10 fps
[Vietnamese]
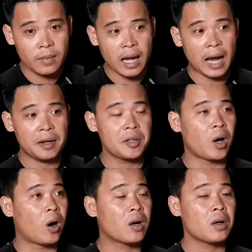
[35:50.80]
hai đứa
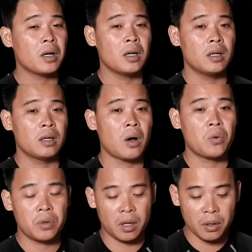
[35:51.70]
nhỏ nó
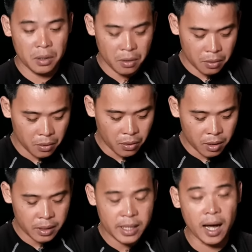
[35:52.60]
lâu rồi nó nó nó
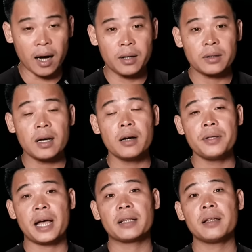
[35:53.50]
cưới vợ nó tới nó
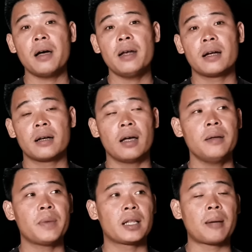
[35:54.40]
dẫn tới là
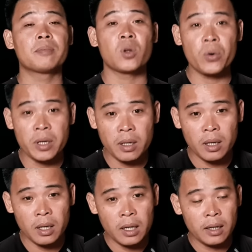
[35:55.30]
để mà thăm tôi
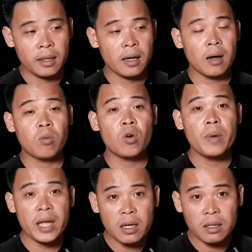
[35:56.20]
chứ nó không có
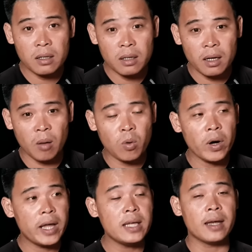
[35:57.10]
biết chứ nó không có
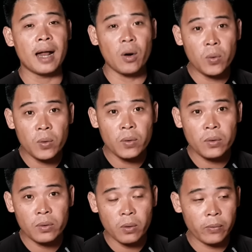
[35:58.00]
ý gì đâu
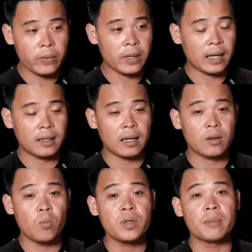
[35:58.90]
thôi anh anh
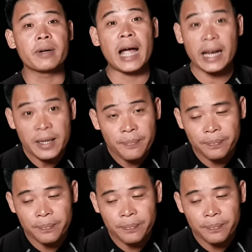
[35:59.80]
cúng giùm cái